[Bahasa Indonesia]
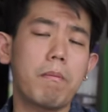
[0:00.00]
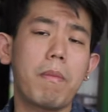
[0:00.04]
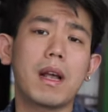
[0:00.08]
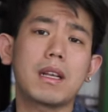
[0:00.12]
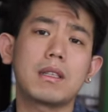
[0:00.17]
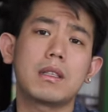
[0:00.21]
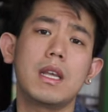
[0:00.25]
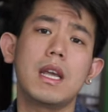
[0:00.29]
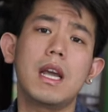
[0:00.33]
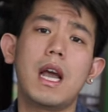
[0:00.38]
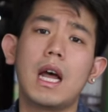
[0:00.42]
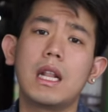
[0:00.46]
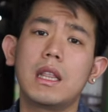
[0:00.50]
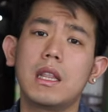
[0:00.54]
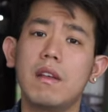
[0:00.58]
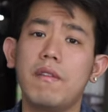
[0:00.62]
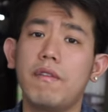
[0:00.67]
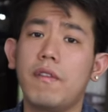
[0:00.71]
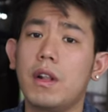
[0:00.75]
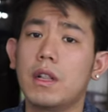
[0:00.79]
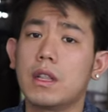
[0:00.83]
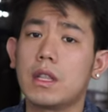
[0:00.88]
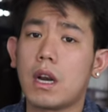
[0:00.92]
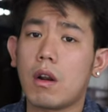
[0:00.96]
pasti ganti
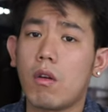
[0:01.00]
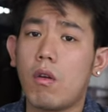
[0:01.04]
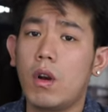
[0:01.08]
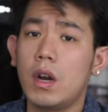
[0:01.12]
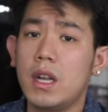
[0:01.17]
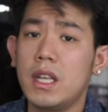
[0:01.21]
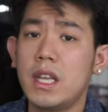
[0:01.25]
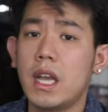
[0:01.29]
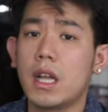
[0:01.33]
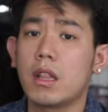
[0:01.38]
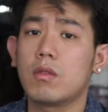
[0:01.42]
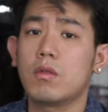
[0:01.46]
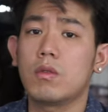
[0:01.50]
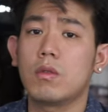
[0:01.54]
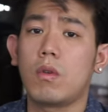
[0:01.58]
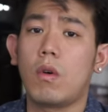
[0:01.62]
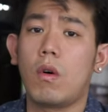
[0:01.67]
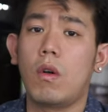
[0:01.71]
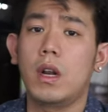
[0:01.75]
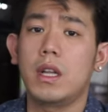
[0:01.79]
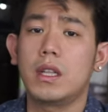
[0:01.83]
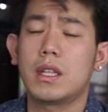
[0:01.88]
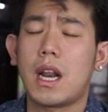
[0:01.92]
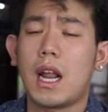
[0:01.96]
filter olinya tuh,
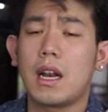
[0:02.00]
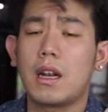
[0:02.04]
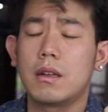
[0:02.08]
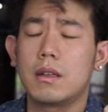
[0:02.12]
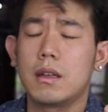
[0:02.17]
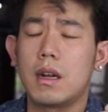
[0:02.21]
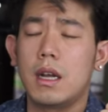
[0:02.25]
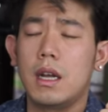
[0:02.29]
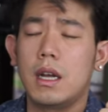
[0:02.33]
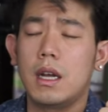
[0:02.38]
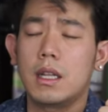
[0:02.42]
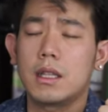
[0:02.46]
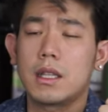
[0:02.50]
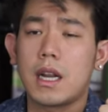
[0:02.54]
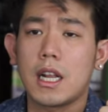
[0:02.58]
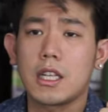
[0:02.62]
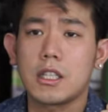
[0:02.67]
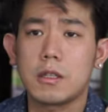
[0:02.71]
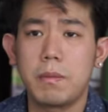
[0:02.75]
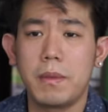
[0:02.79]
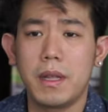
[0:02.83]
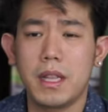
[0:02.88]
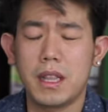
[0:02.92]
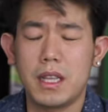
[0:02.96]
oli tra uh, eh,
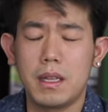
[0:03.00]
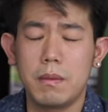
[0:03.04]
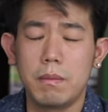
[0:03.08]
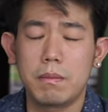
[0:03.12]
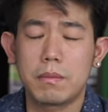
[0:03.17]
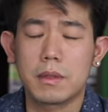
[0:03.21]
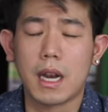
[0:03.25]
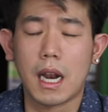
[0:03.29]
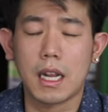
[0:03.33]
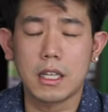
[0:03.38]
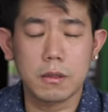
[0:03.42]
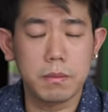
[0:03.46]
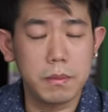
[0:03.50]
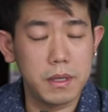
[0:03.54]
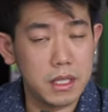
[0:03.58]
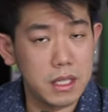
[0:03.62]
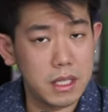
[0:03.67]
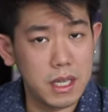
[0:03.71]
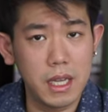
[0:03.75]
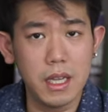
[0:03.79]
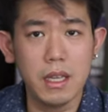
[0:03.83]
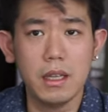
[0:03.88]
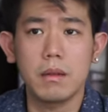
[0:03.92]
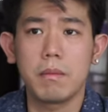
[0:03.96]
transmit
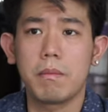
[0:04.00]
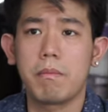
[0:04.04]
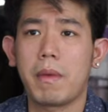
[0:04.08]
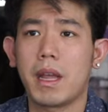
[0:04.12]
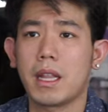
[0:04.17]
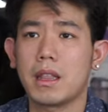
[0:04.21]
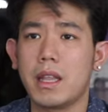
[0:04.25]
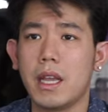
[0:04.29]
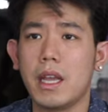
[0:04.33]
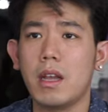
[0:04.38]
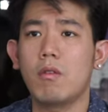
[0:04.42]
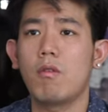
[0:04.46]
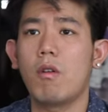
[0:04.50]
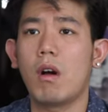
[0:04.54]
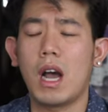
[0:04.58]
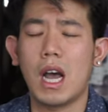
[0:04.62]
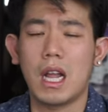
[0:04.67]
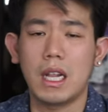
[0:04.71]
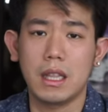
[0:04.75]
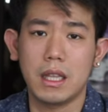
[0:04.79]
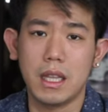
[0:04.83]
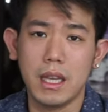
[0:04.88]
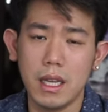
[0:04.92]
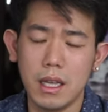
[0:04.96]
transmisi, matic gue
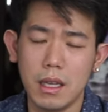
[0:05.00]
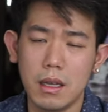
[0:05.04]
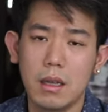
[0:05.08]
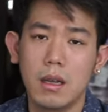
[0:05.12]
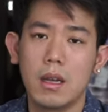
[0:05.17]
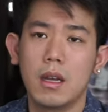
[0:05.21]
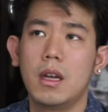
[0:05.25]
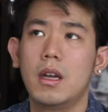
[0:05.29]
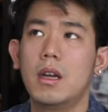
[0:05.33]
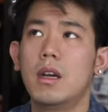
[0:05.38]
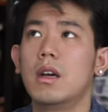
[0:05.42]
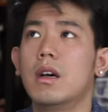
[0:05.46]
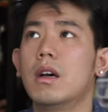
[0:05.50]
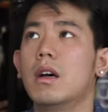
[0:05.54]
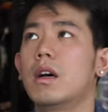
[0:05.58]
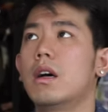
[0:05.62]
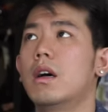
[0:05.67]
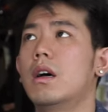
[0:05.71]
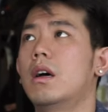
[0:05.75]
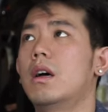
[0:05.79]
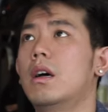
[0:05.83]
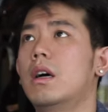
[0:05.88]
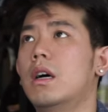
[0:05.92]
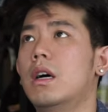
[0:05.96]
ganti.
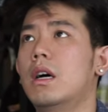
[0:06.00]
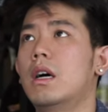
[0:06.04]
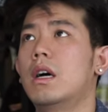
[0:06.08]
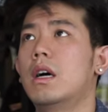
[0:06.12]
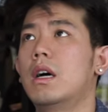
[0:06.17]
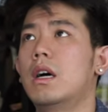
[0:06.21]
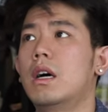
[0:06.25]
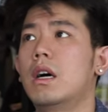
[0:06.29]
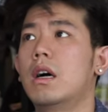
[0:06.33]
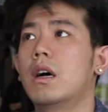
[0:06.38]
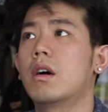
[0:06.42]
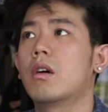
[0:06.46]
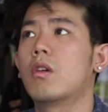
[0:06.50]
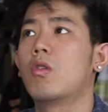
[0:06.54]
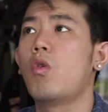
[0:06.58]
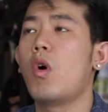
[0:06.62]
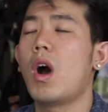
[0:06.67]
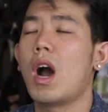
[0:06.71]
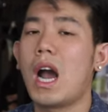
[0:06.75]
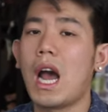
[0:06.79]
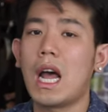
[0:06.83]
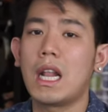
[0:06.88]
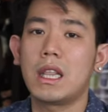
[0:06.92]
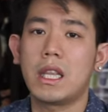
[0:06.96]
Uh, eh,
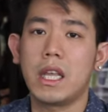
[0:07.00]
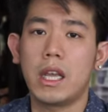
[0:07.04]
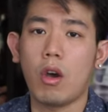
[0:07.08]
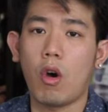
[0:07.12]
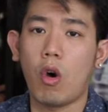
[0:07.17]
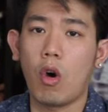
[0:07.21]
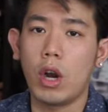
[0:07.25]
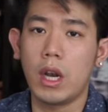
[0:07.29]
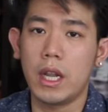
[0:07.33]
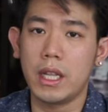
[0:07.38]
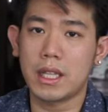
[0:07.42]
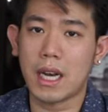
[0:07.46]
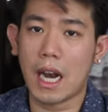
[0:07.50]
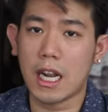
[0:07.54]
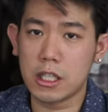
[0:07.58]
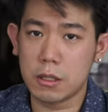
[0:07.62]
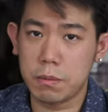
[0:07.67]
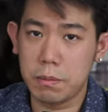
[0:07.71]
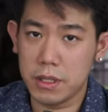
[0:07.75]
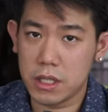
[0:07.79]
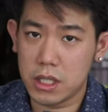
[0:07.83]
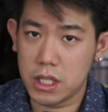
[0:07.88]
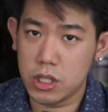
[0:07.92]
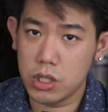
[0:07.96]
gue ganti oli
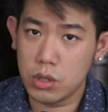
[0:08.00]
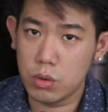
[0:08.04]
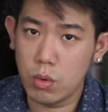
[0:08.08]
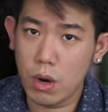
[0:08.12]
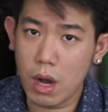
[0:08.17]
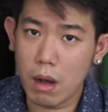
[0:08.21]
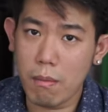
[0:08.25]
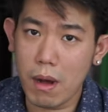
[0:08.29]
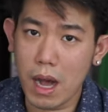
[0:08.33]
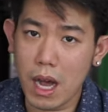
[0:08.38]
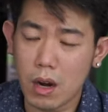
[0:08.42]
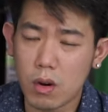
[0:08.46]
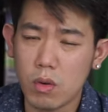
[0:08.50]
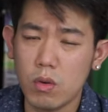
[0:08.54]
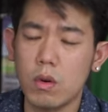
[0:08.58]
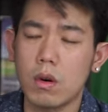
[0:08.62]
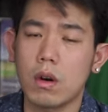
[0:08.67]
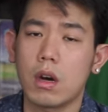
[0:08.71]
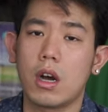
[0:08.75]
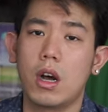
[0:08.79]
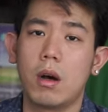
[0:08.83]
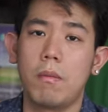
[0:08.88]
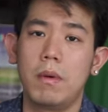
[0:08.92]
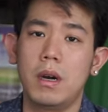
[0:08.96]
transmisi juga baru
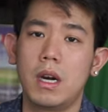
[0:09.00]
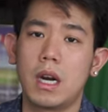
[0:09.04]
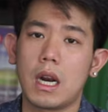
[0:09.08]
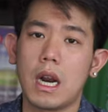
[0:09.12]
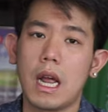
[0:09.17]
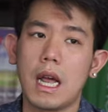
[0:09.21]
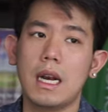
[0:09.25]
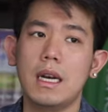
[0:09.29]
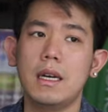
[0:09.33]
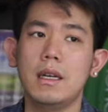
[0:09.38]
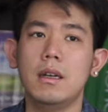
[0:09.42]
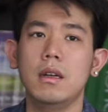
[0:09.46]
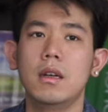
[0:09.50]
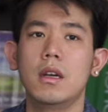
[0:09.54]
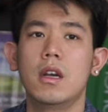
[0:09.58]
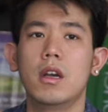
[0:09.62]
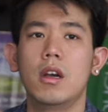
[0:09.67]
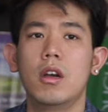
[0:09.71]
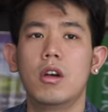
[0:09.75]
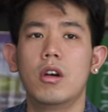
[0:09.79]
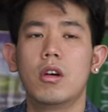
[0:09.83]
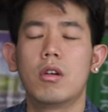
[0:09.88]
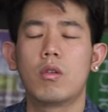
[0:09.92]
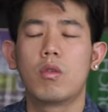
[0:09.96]
kebenaran
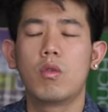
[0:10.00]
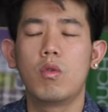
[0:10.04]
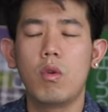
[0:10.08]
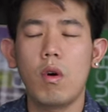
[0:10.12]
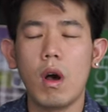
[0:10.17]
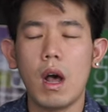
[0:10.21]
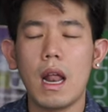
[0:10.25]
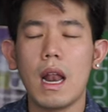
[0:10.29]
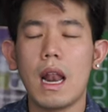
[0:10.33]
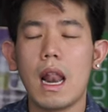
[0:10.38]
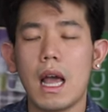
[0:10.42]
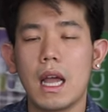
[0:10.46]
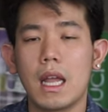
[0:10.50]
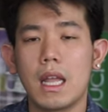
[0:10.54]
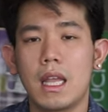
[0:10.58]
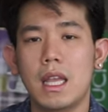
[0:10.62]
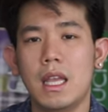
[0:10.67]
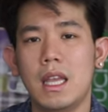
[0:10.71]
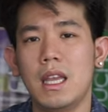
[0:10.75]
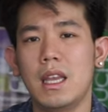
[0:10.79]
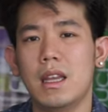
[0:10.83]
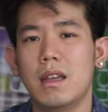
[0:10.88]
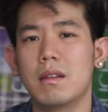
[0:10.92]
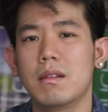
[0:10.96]
gue
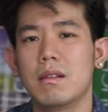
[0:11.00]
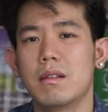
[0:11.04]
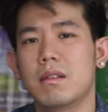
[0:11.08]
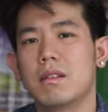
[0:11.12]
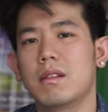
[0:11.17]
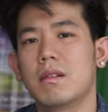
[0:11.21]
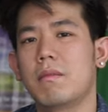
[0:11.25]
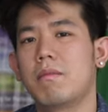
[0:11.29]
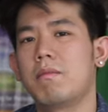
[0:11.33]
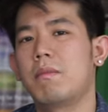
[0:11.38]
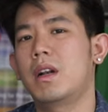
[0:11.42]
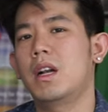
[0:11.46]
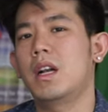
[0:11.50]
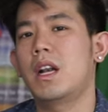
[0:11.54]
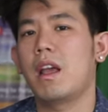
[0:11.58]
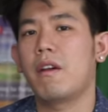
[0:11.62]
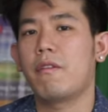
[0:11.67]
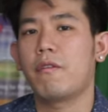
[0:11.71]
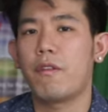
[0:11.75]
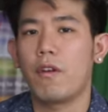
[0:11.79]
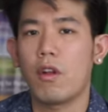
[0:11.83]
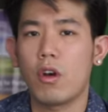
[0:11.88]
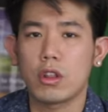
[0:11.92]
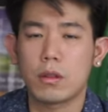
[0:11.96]
lagi
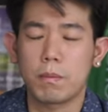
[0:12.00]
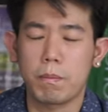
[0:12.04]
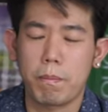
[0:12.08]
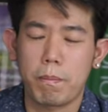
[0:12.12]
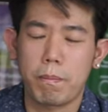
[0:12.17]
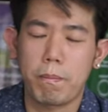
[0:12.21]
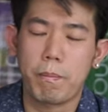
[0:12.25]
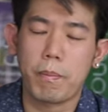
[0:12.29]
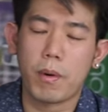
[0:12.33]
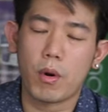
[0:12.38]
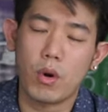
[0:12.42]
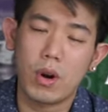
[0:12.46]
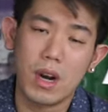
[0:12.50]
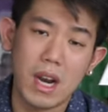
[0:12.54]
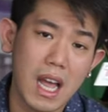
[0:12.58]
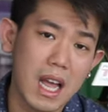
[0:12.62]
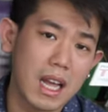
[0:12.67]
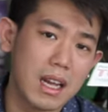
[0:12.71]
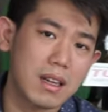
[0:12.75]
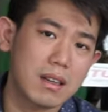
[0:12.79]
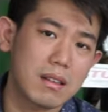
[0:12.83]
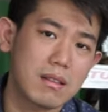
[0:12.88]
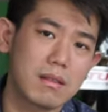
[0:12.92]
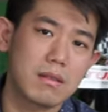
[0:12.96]
mendevelop produk
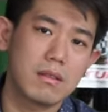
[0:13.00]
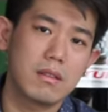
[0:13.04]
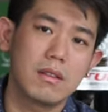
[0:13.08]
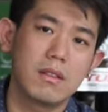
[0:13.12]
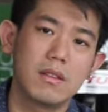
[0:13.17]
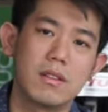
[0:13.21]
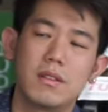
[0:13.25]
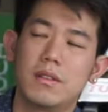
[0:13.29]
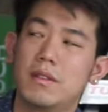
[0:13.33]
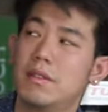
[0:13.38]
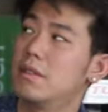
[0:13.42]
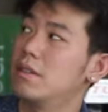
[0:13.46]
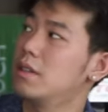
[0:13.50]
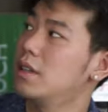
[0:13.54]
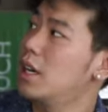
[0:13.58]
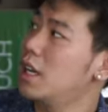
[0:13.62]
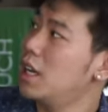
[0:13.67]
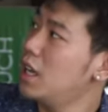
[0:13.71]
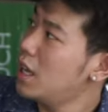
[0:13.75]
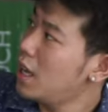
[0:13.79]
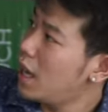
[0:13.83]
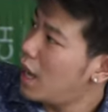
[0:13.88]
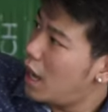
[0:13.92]
nih